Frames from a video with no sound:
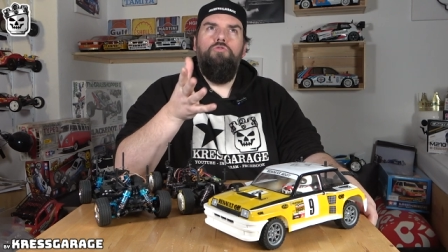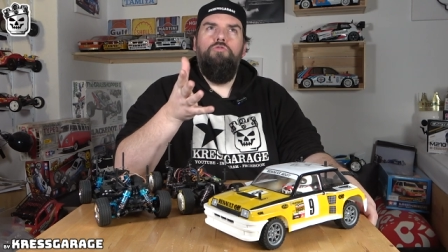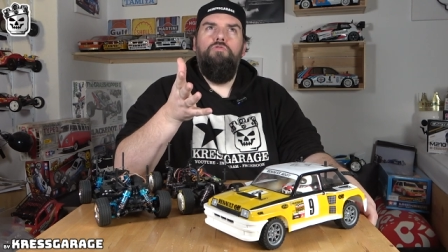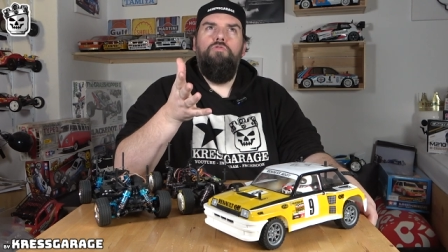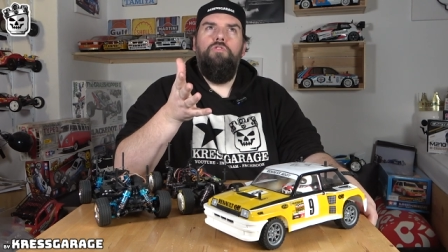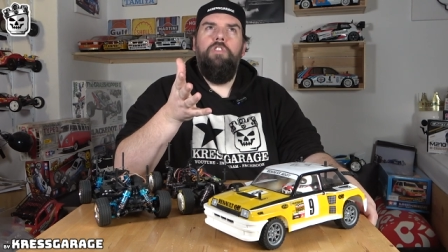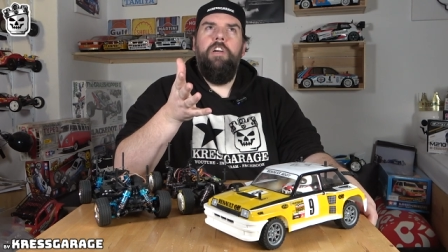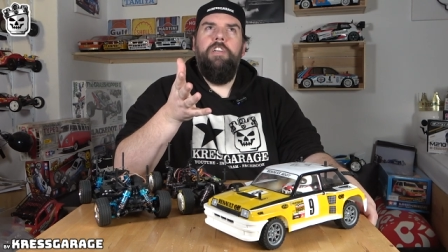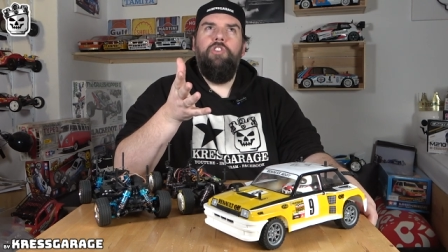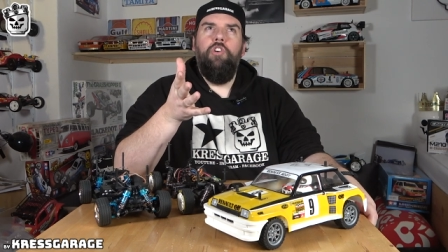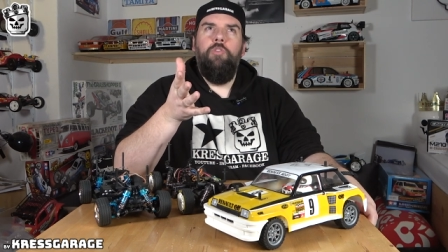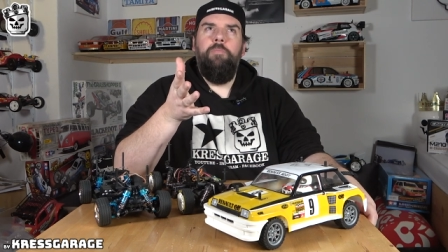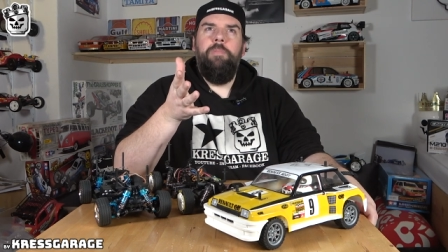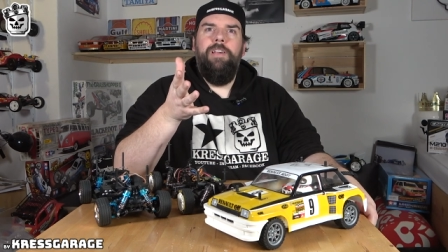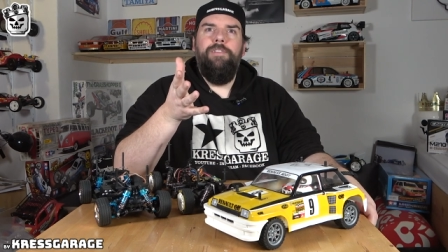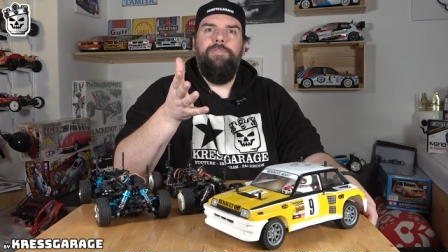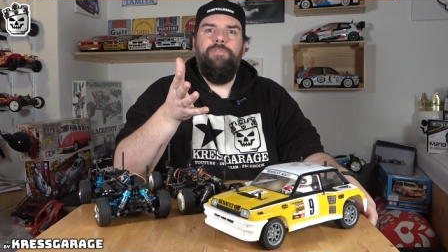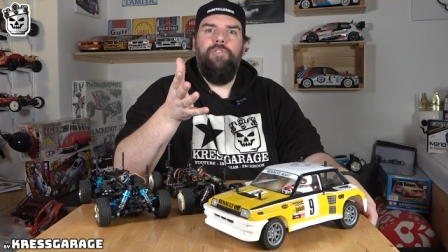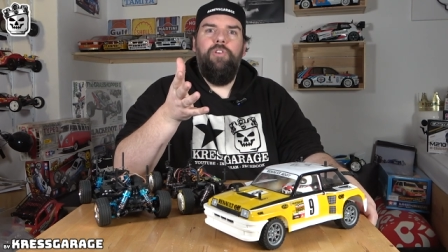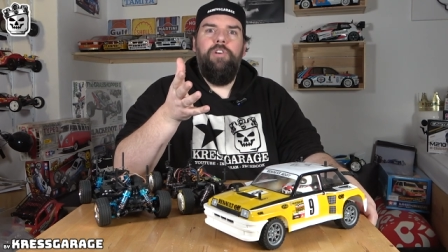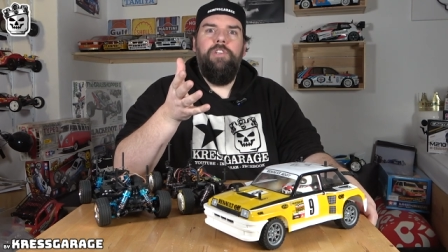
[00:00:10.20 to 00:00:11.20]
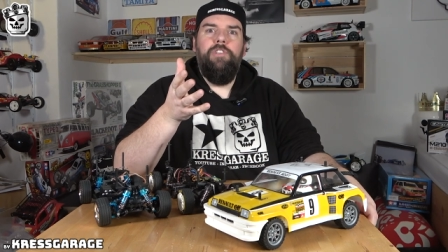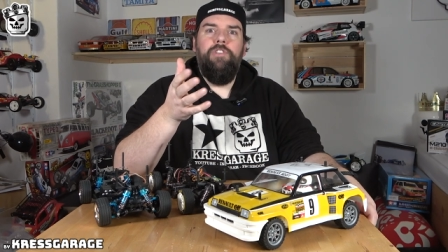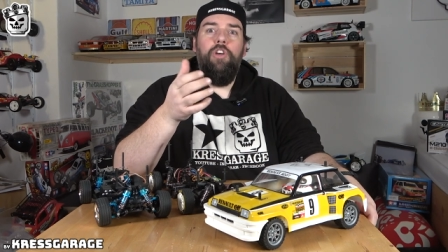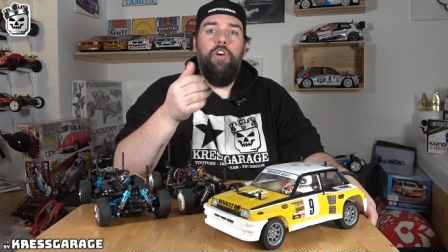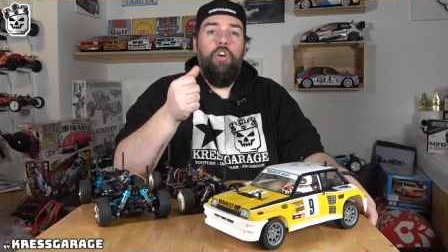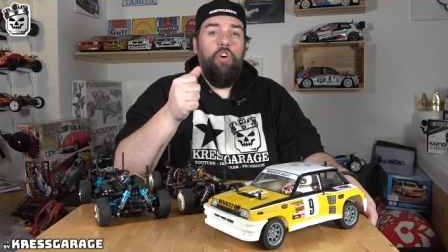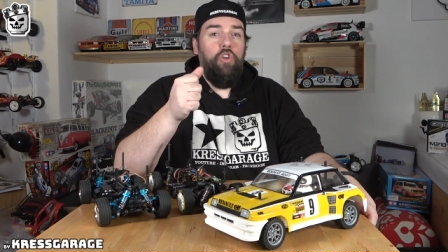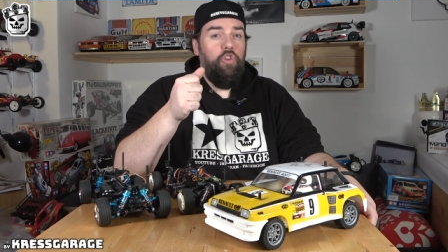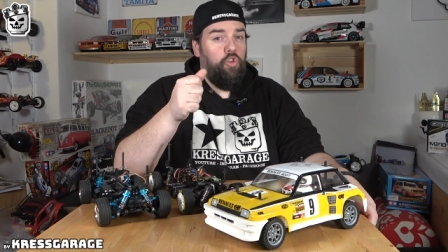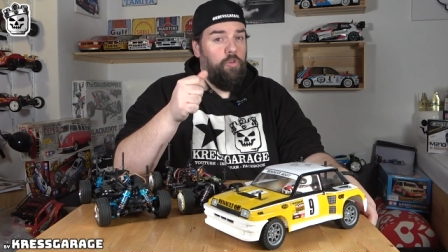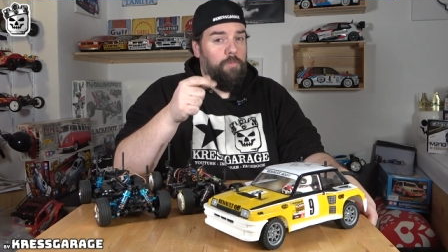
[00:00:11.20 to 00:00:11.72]
vielleicht auch bald Freund,
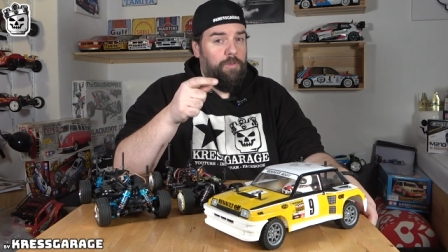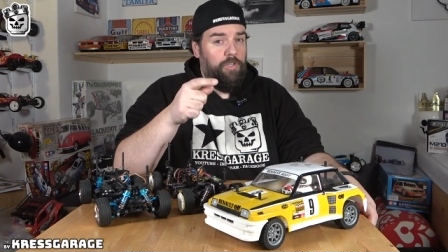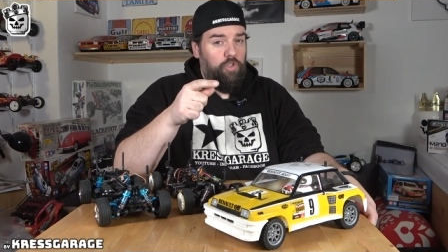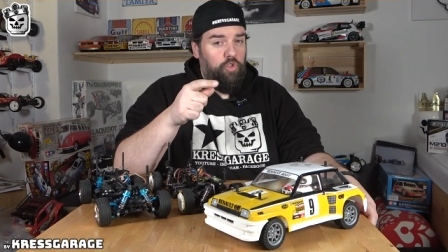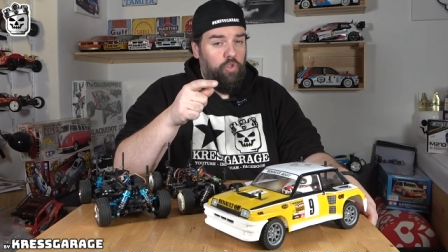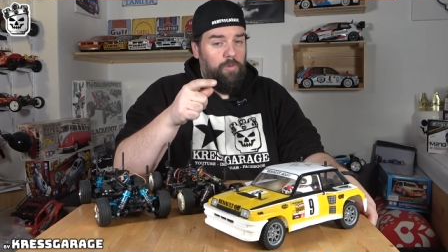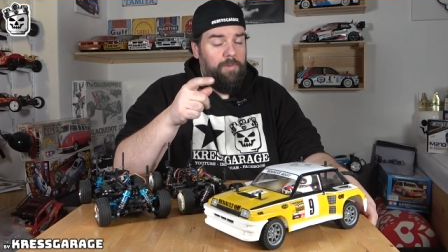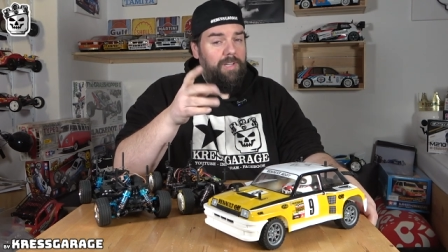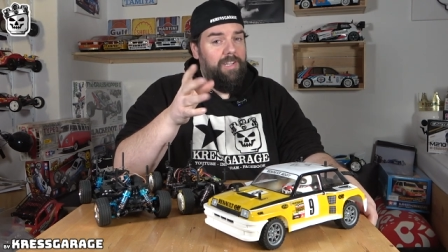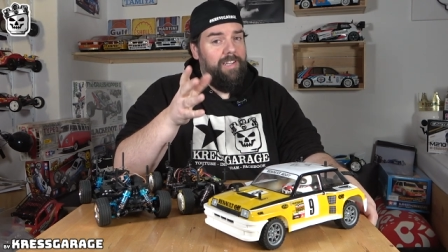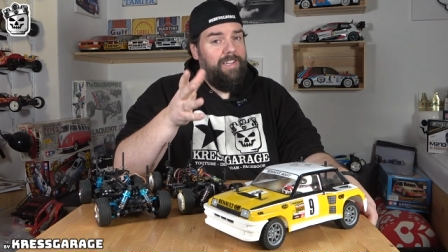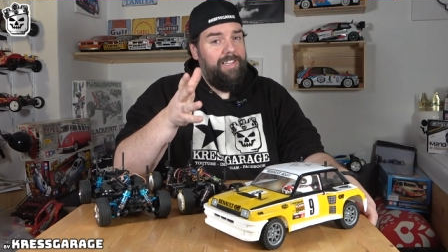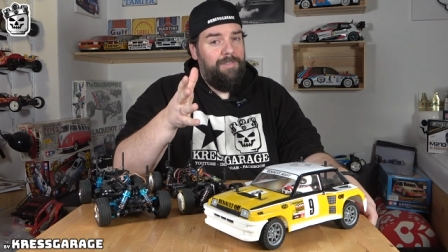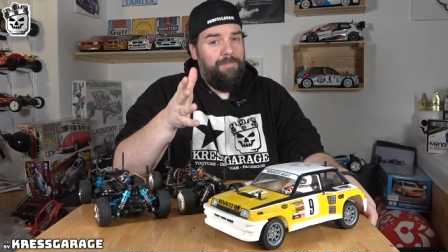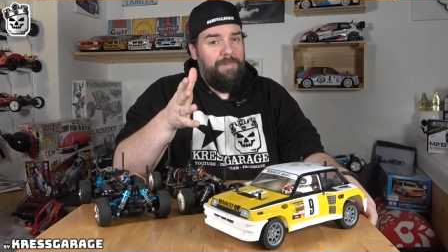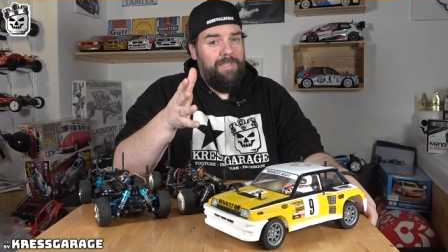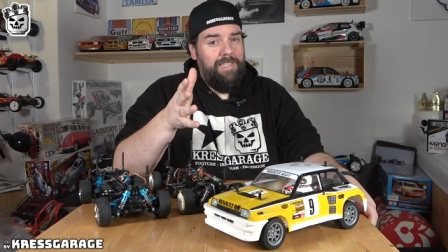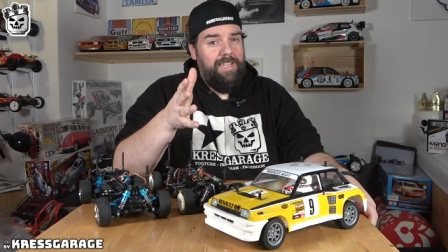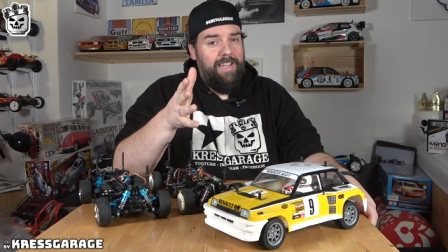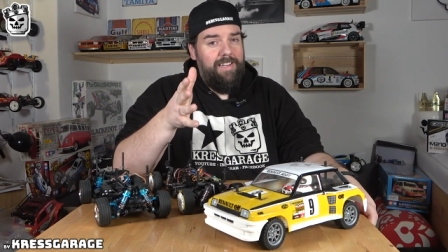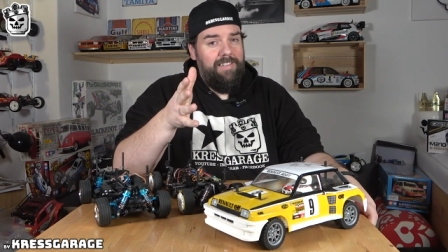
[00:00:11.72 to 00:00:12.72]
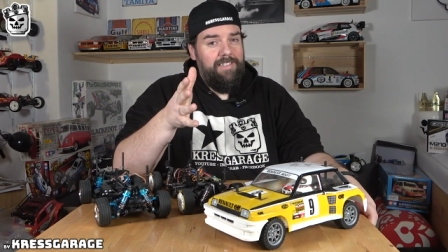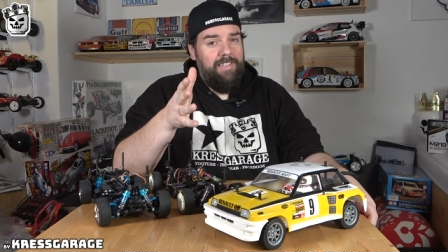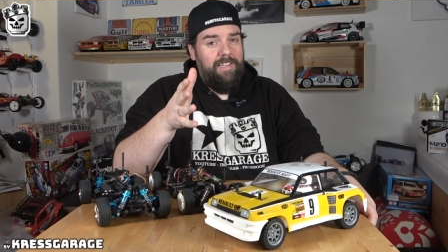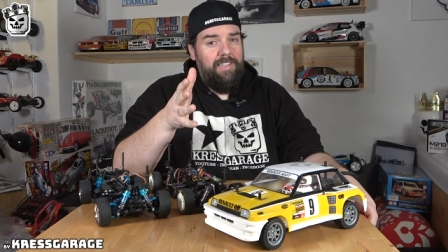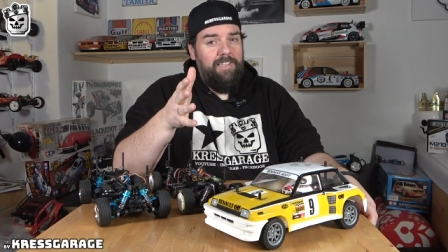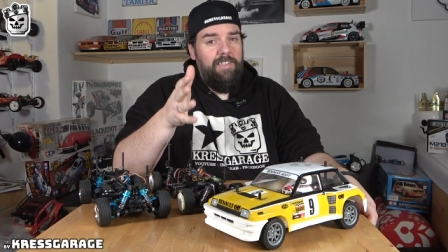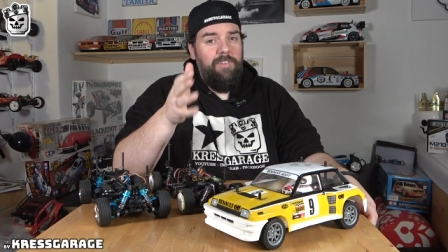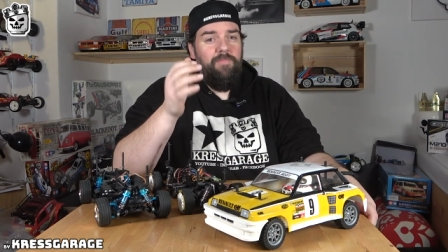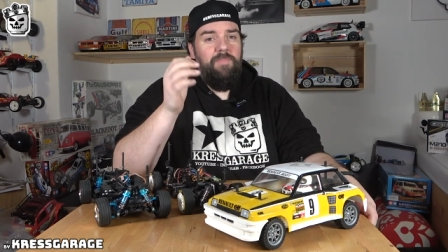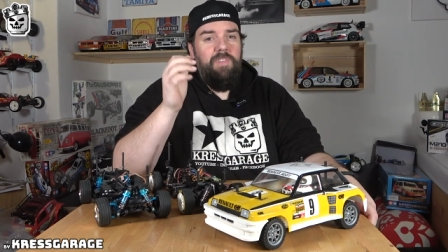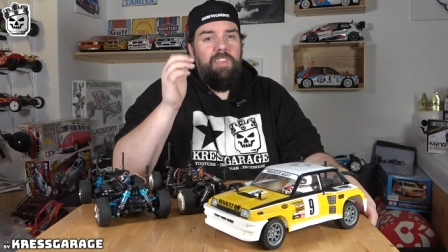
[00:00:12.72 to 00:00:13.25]
Thomas Stober. Erstmal dahin
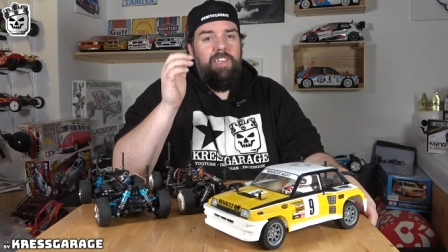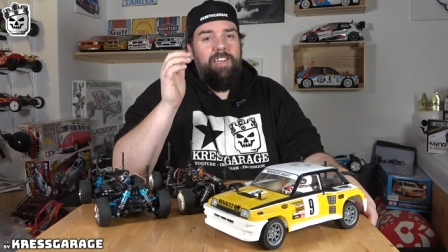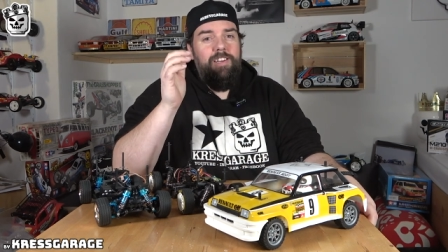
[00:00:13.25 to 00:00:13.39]
danke.